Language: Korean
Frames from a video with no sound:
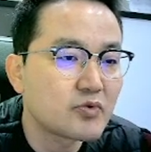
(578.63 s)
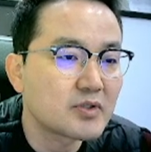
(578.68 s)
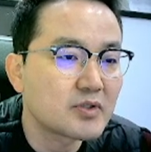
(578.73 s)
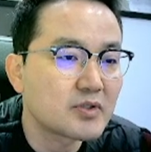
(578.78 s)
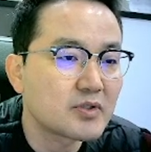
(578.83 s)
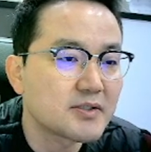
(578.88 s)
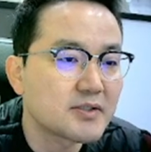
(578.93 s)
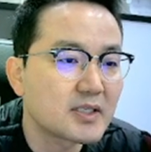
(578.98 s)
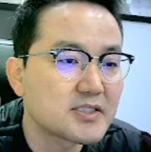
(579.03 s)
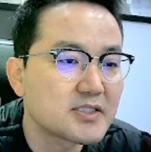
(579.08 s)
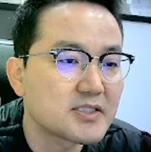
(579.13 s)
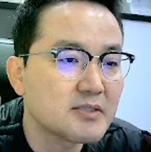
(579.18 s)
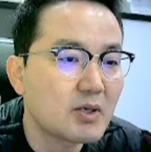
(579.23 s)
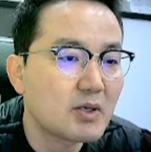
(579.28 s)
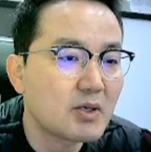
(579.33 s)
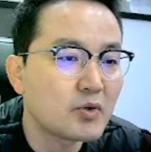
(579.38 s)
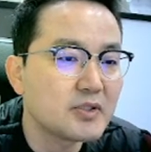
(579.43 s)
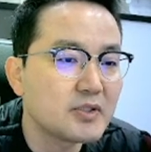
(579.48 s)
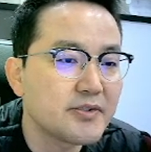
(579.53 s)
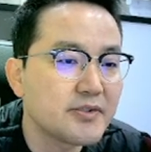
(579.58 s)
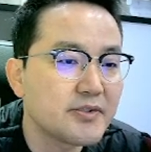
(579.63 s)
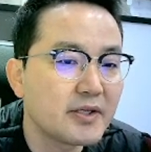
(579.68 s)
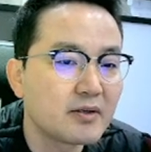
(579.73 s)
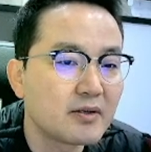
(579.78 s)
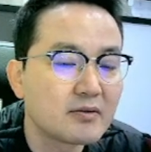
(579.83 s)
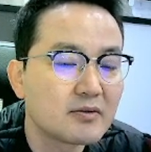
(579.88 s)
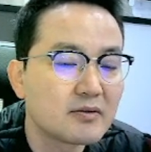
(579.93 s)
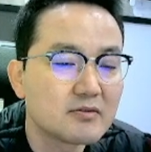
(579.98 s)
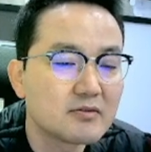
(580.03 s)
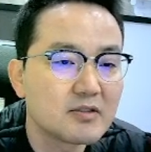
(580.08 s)
갖다가 지금 하고 있는데요.
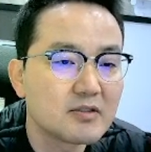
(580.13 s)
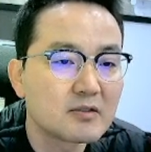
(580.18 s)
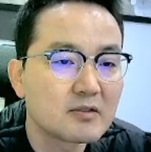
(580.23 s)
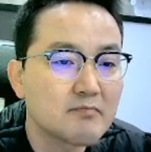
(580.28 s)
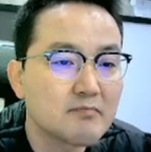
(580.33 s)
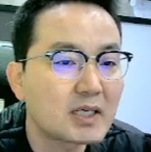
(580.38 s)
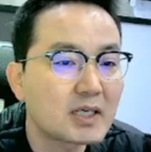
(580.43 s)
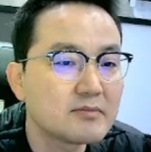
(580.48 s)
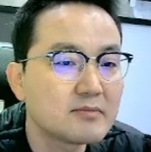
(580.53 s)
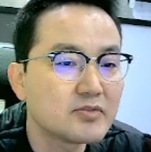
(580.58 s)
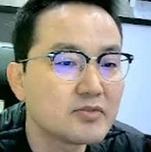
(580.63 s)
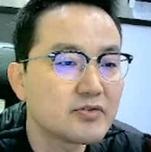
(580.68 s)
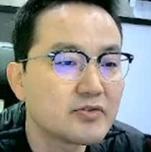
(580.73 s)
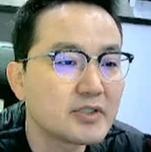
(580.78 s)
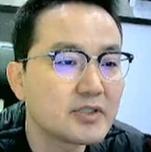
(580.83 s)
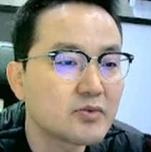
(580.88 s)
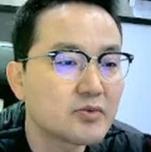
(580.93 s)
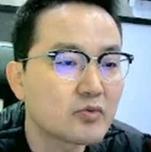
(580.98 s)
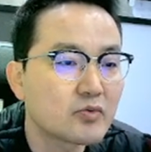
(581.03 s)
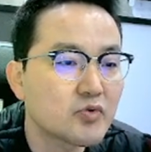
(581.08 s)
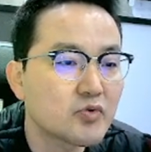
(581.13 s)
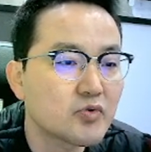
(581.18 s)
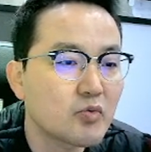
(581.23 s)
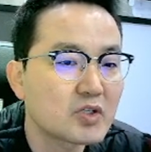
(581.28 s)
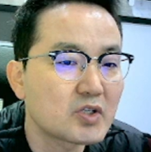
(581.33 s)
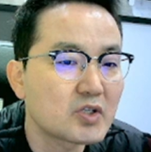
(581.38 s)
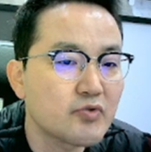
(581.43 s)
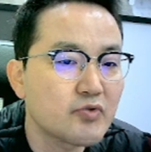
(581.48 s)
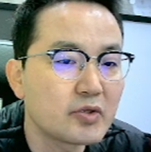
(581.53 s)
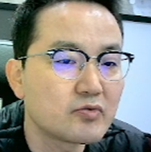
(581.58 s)
많은 분들이 또 구독과
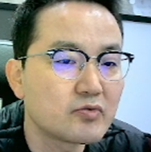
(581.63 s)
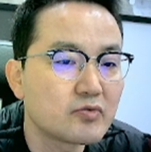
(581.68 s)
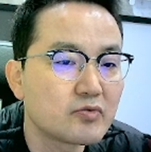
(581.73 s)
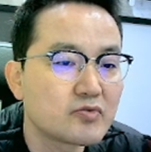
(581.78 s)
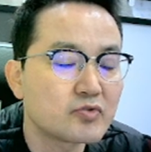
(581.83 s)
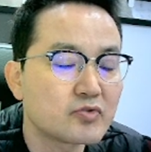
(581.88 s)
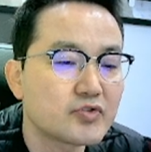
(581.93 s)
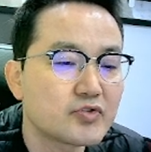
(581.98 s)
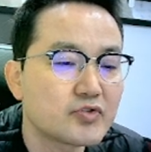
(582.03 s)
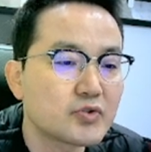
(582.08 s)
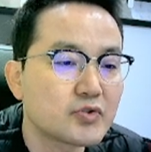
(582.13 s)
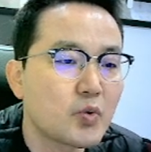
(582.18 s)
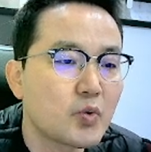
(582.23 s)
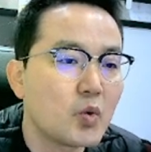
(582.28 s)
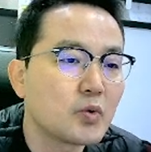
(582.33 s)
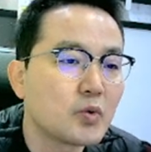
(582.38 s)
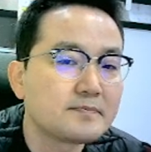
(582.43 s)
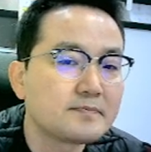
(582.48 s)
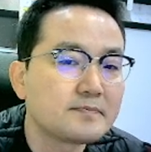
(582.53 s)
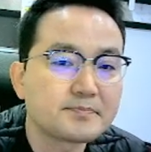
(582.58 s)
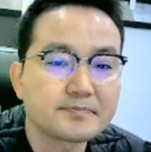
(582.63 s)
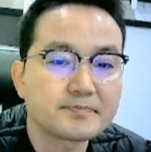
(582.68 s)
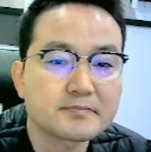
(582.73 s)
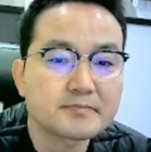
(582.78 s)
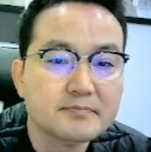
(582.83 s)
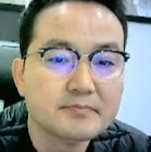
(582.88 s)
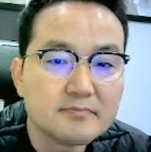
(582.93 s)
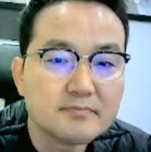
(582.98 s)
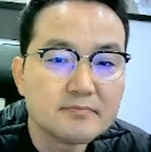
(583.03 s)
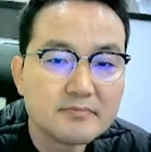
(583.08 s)
좋아요를 눌러주시고
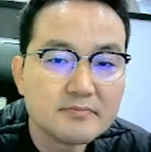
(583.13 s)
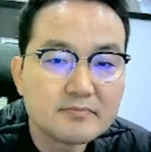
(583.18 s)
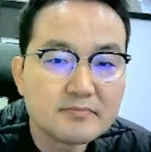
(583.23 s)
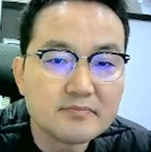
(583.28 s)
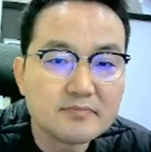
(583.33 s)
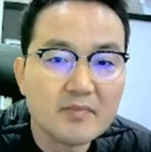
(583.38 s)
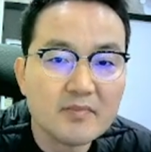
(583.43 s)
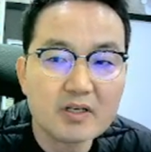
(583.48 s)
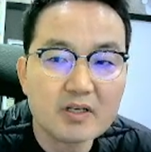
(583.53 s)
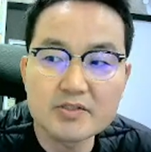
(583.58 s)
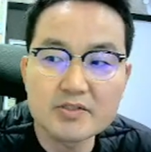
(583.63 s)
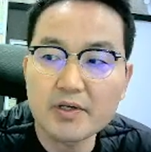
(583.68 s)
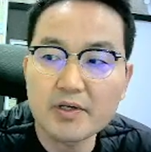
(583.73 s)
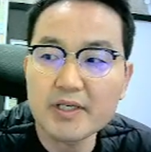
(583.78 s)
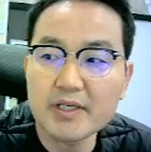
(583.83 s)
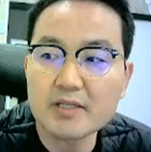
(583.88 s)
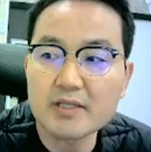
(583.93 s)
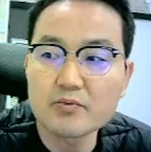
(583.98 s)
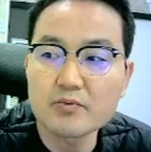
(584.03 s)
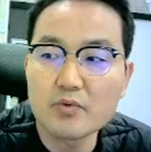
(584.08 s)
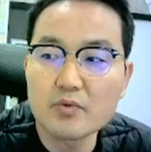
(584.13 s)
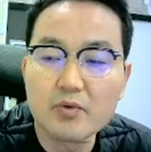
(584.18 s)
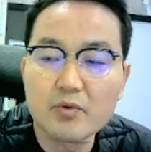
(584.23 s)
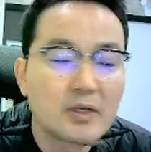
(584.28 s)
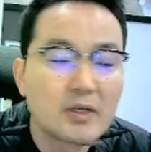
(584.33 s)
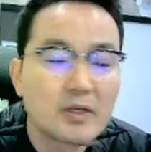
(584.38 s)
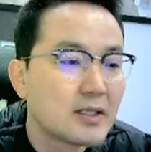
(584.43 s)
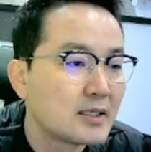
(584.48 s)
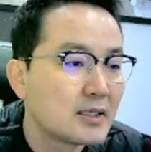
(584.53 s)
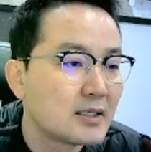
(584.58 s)
저에게 또
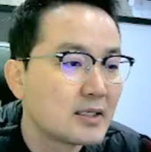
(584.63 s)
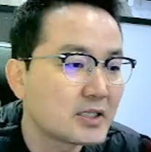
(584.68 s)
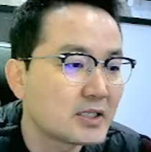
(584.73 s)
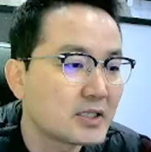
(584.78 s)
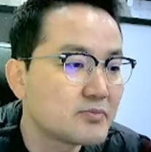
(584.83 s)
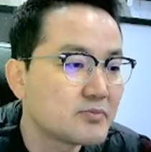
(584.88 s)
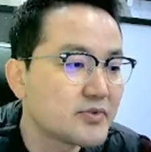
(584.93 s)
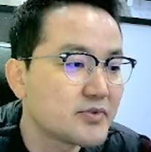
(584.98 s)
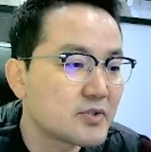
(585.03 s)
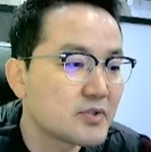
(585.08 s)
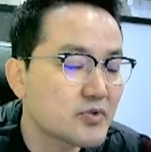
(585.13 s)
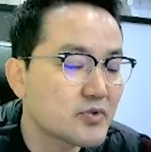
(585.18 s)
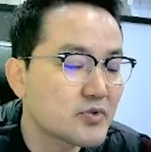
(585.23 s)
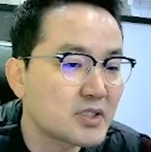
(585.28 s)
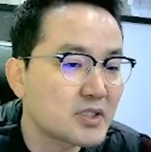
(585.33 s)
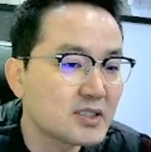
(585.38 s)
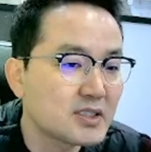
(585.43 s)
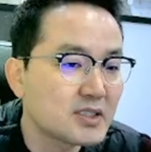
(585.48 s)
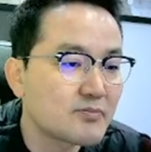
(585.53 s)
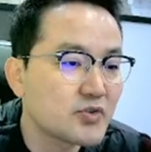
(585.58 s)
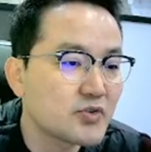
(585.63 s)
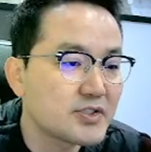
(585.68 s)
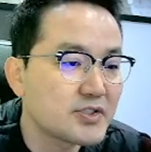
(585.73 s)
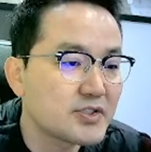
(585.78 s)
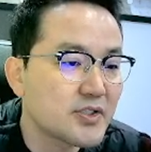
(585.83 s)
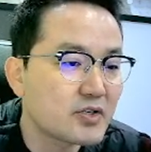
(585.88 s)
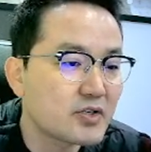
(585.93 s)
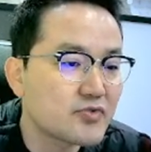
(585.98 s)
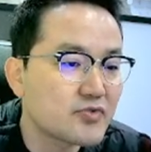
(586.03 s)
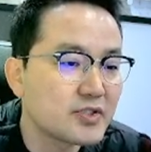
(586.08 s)
많은 분들이 또 상담도
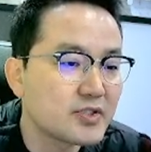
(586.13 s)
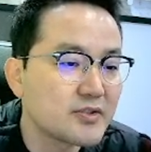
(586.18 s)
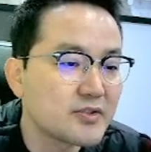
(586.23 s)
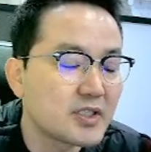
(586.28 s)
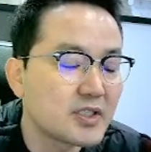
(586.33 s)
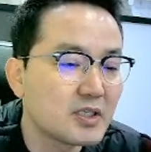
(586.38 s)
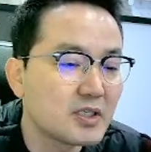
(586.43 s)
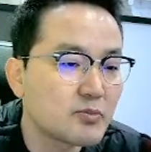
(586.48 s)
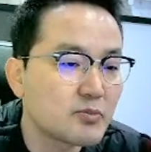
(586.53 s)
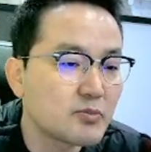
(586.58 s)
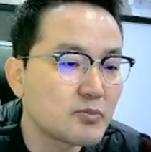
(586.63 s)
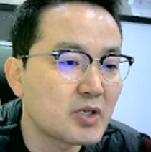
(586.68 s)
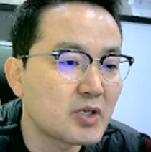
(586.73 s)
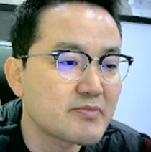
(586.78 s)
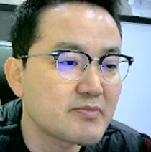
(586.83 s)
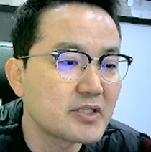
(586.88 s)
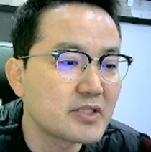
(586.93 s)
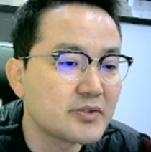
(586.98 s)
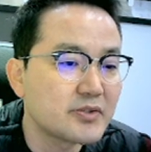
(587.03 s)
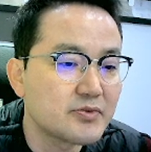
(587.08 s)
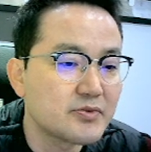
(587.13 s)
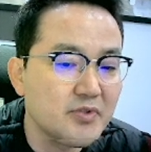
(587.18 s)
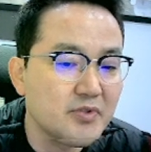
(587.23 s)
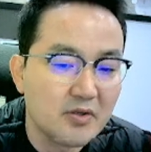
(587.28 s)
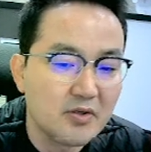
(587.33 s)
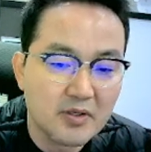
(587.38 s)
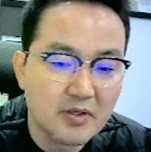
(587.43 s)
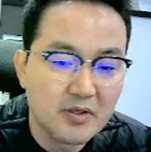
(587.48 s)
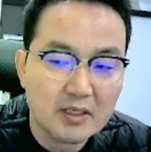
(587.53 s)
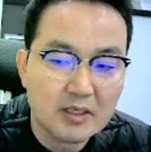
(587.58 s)
신청해 주시는데 너무너무
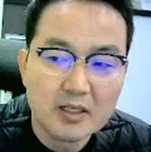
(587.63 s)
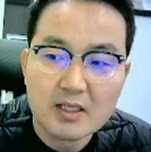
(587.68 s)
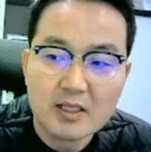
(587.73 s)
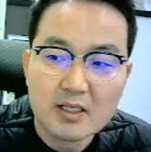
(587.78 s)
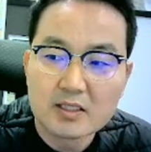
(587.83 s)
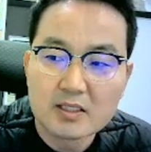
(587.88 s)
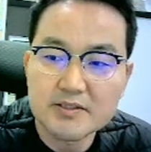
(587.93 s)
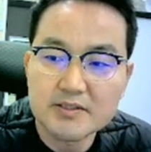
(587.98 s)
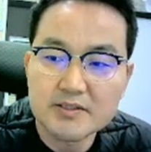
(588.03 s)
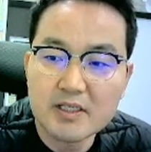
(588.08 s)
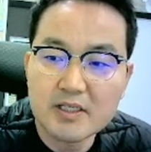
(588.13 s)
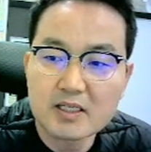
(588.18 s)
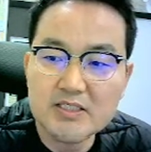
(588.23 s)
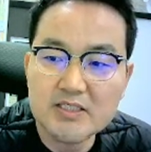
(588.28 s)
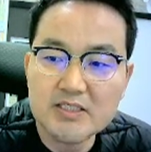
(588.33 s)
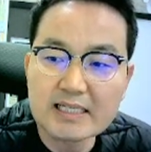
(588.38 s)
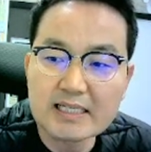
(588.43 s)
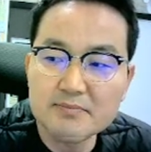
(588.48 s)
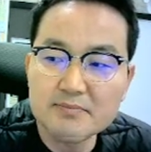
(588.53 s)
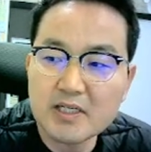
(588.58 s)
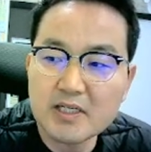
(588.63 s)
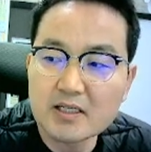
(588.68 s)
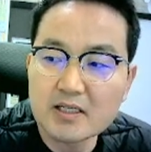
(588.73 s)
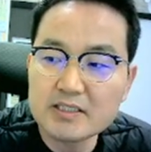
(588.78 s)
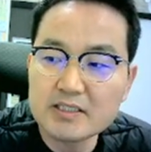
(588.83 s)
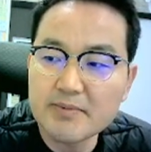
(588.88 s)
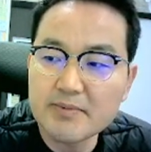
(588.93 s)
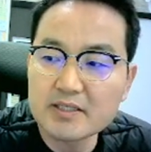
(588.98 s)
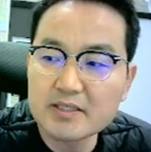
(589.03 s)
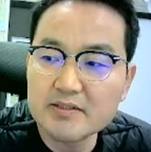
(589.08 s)
감사드리고요. 제가 자그마한
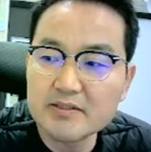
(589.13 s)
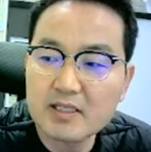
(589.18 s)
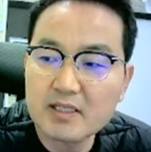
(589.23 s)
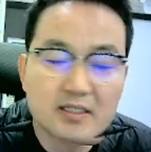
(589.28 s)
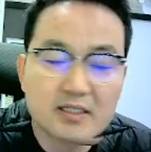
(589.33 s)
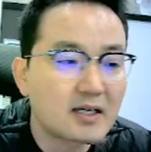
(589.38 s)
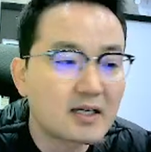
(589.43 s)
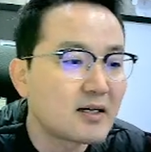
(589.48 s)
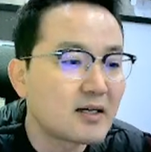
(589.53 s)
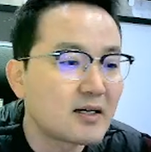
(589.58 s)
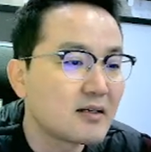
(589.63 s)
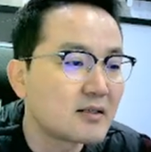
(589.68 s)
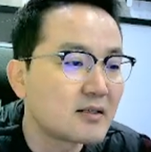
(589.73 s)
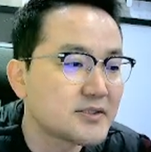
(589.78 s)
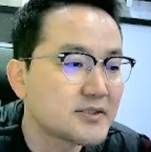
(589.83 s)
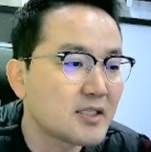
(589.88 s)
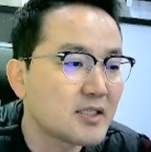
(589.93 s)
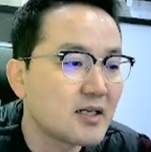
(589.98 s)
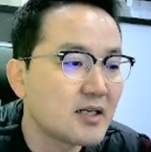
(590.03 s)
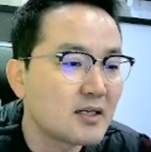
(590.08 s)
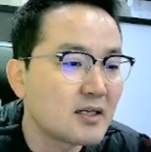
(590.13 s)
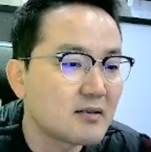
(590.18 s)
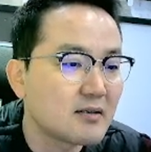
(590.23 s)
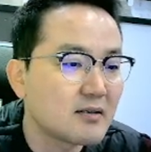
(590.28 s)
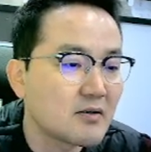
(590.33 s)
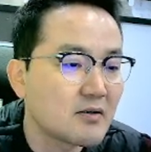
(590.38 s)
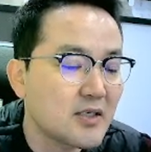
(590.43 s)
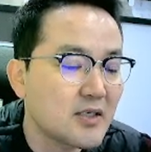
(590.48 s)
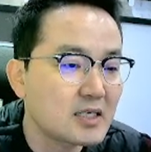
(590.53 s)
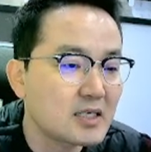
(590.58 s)
이벤트를 하나 제가
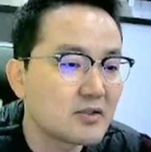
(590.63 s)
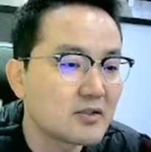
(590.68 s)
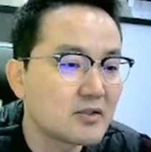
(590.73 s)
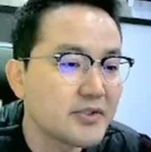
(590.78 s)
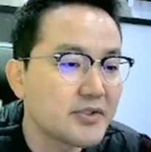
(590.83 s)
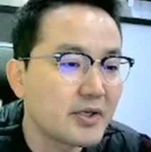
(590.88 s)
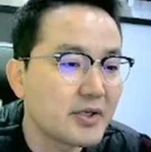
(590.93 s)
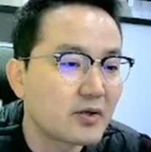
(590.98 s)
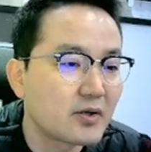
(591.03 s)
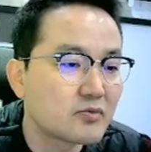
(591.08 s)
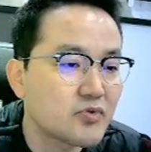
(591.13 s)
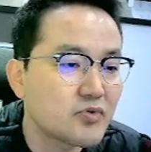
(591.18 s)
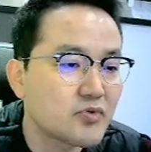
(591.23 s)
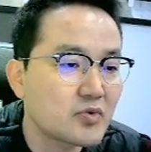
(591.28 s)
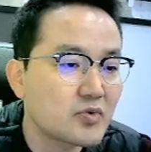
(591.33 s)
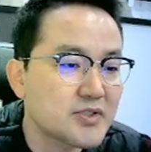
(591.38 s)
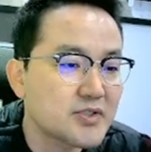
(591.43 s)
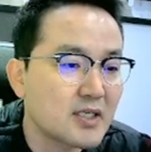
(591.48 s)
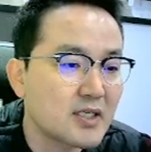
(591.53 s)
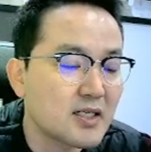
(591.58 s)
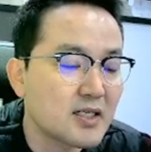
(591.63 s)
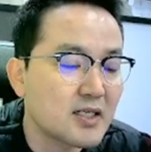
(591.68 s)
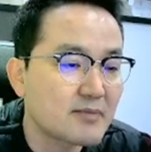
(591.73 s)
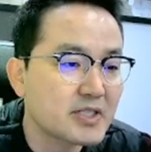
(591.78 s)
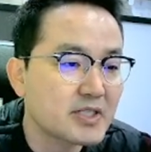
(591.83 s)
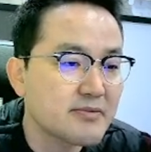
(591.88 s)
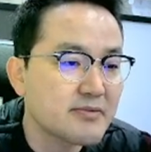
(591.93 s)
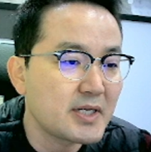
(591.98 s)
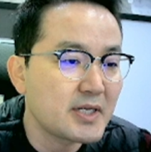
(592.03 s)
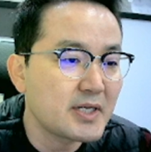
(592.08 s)
할 건데요. 구독자 감사
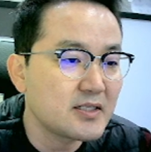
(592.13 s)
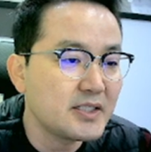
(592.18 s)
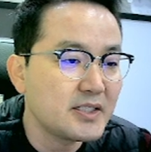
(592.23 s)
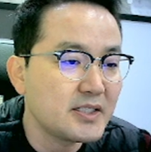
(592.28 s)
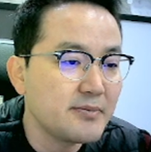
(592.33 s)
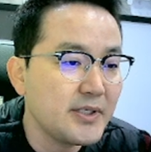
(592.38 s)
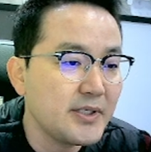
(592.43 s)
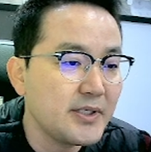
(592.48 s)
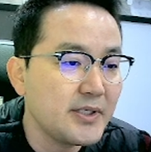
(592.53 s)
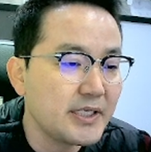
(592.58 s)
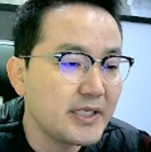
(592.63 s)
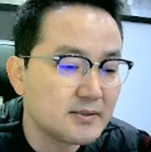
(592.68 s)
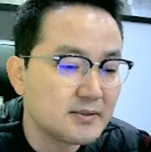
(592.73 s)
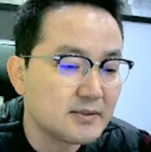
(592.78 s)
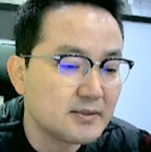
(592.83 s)
스마일 TV